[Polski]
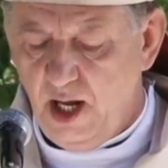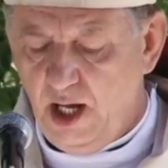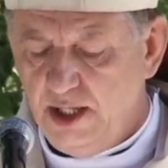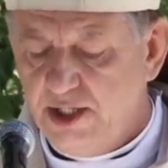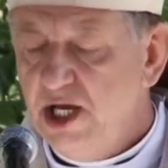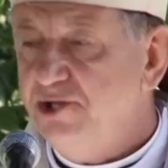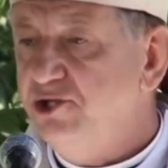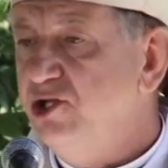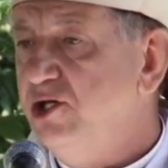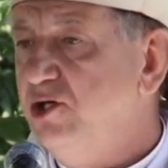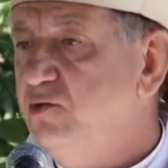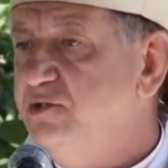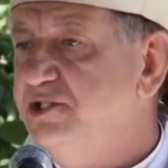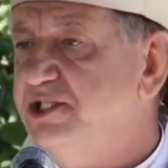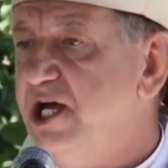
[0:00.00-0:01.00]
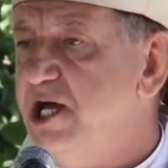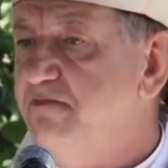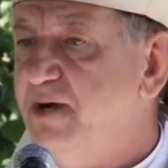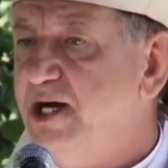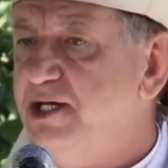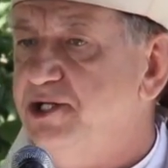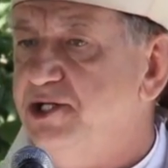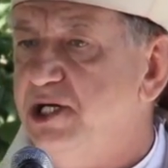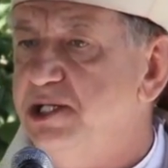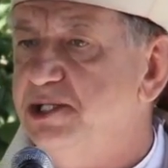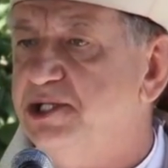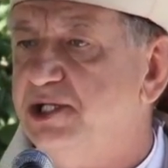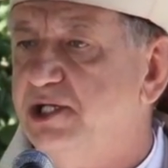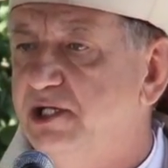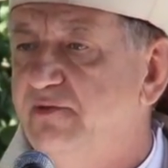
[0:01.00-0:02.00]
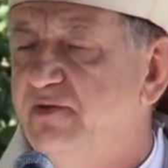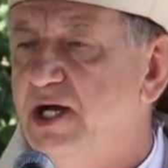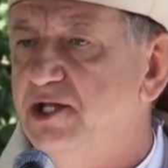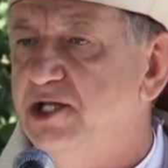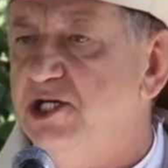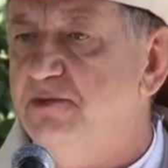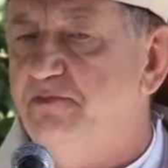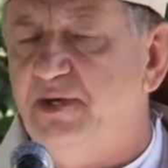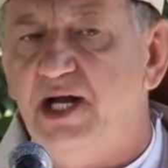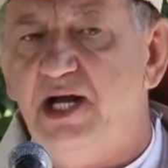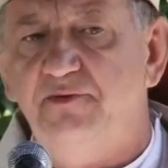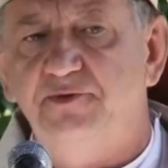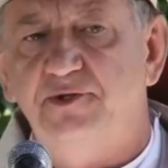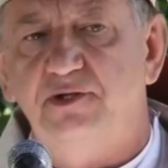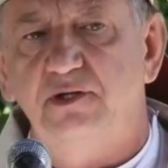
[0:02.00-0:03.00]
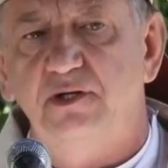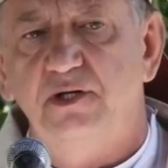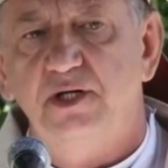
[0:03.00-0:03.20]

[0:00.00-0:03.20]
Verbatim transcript: Jedną z najbardziej skrywanych prawd